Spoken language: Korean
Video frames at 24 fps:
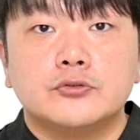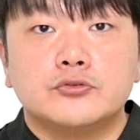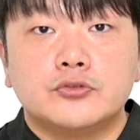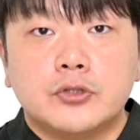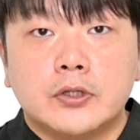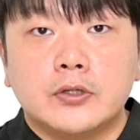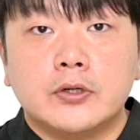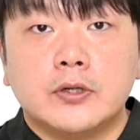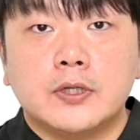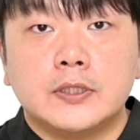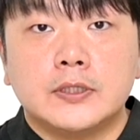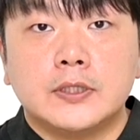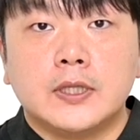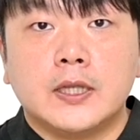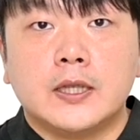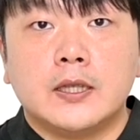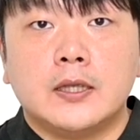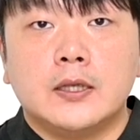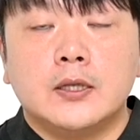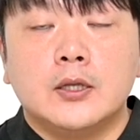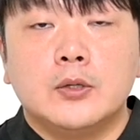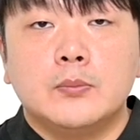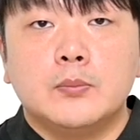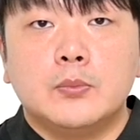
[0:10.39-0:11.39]
촬영할
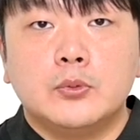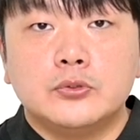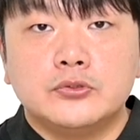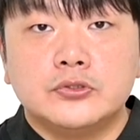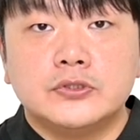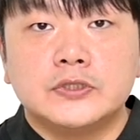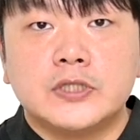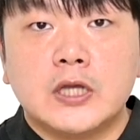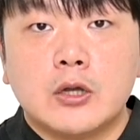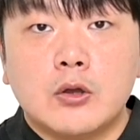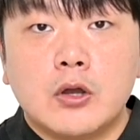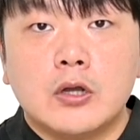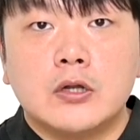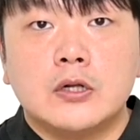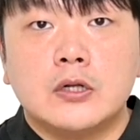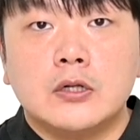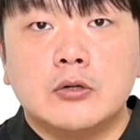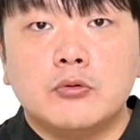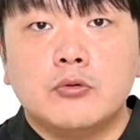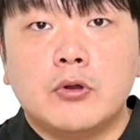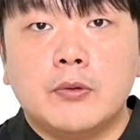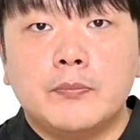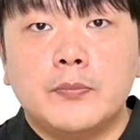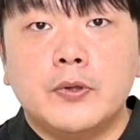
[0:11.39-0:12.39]
때 모든
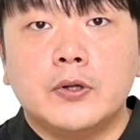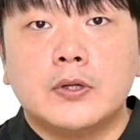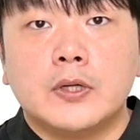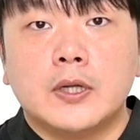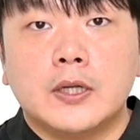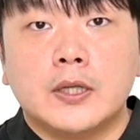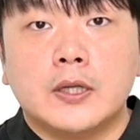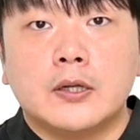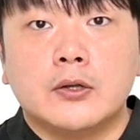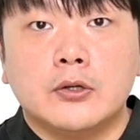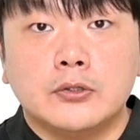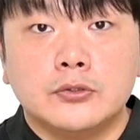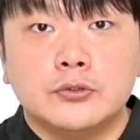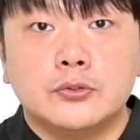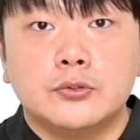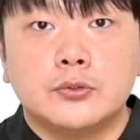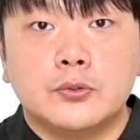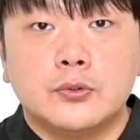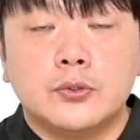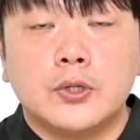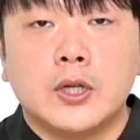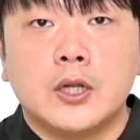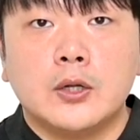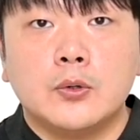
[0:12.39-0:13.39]
상황을 완벽하게
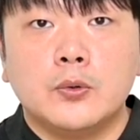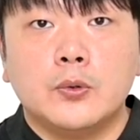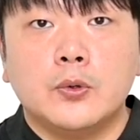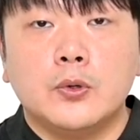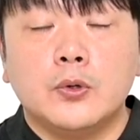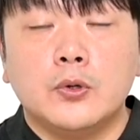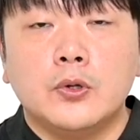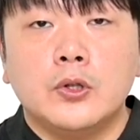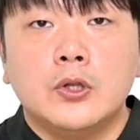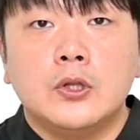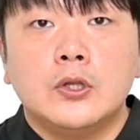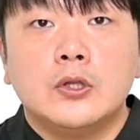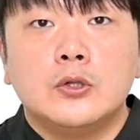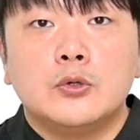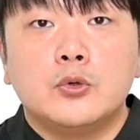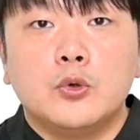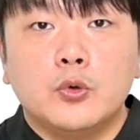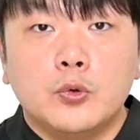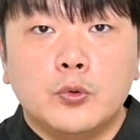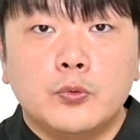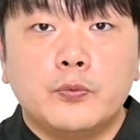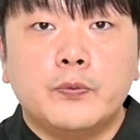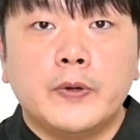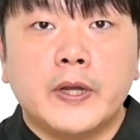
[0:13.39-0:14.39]
컨트롤하고
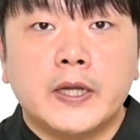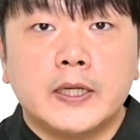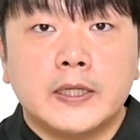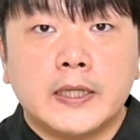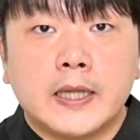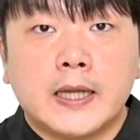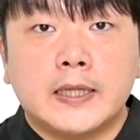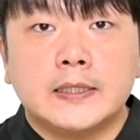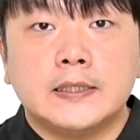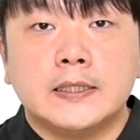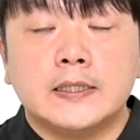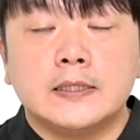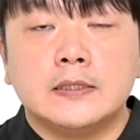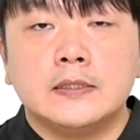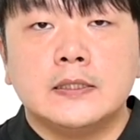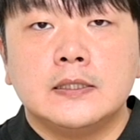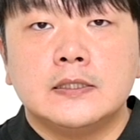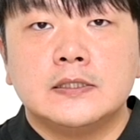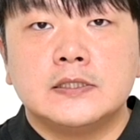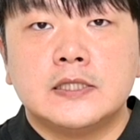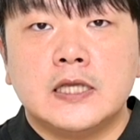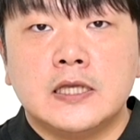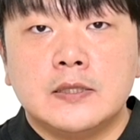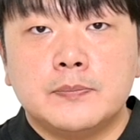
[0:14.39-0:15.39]
로우 파일이 아닌
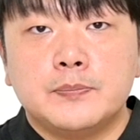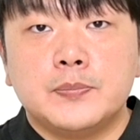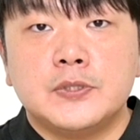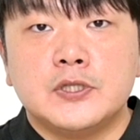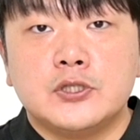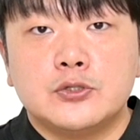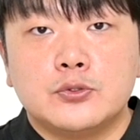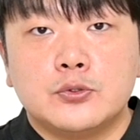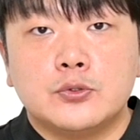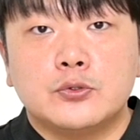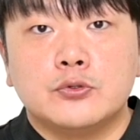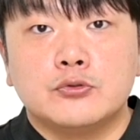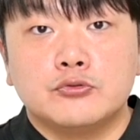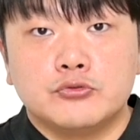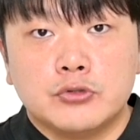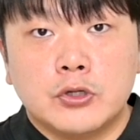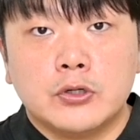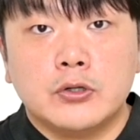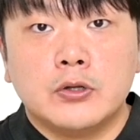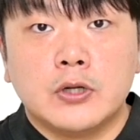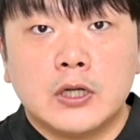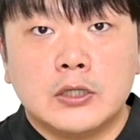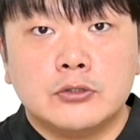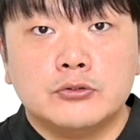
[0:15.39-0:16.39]
JPG로
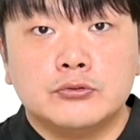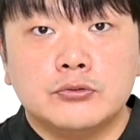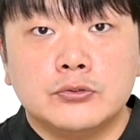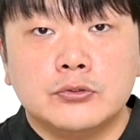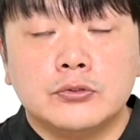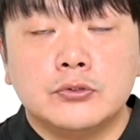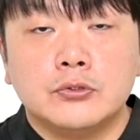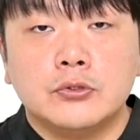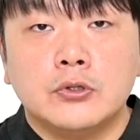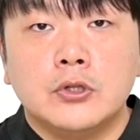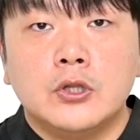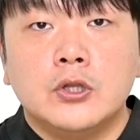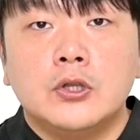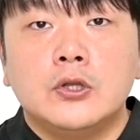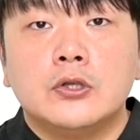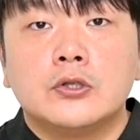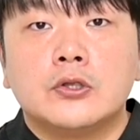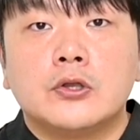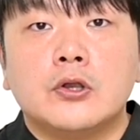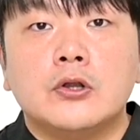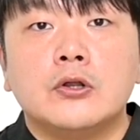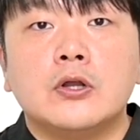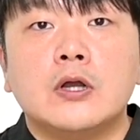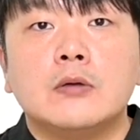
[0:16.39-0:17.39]
촬영한 후
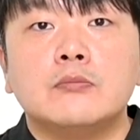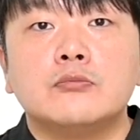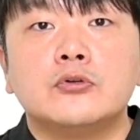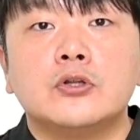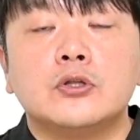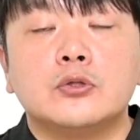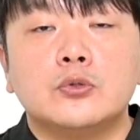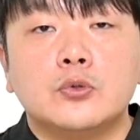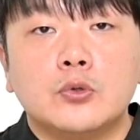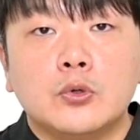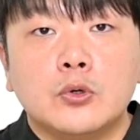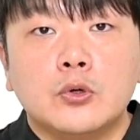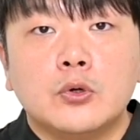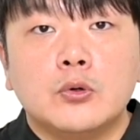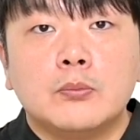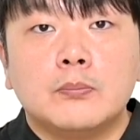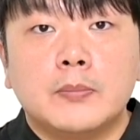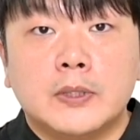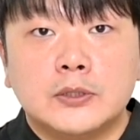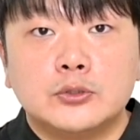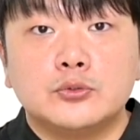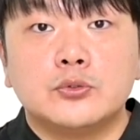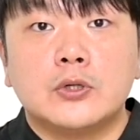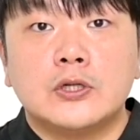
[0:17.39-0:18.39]
결과물에도
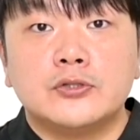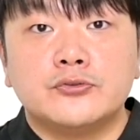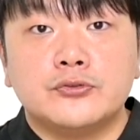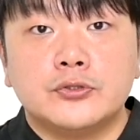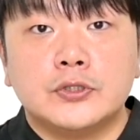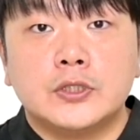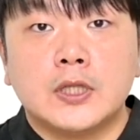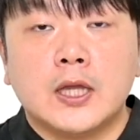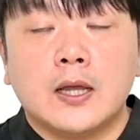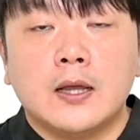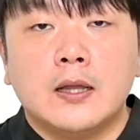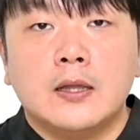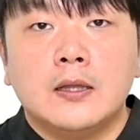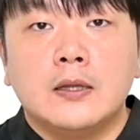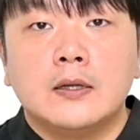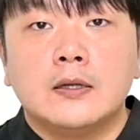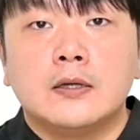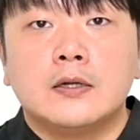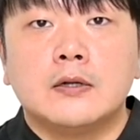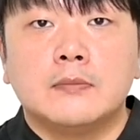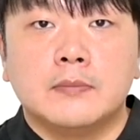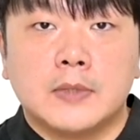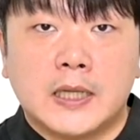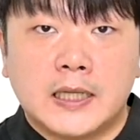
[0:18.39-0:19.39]
만족할 수 있다.
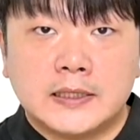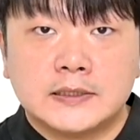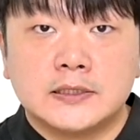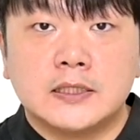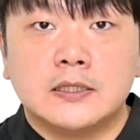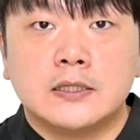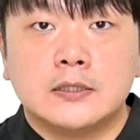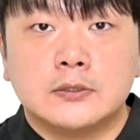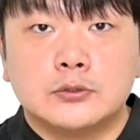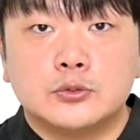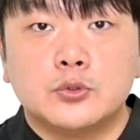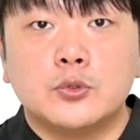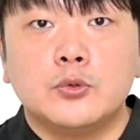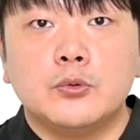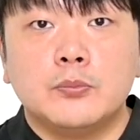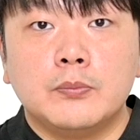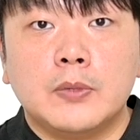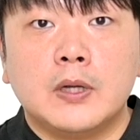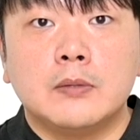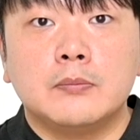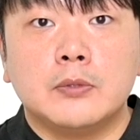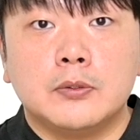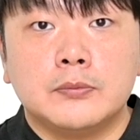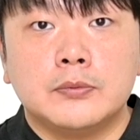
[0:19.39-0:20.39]
그럼 가장 좋은
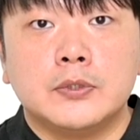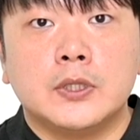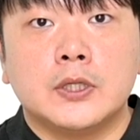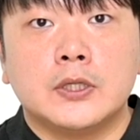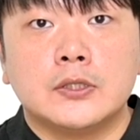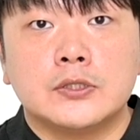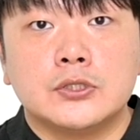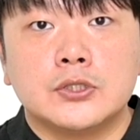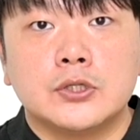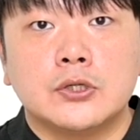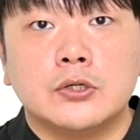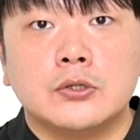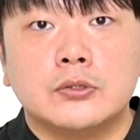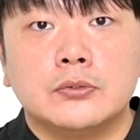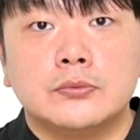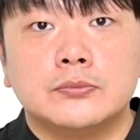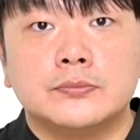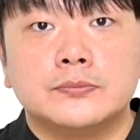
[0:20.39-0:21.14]
방법이 되겠죠?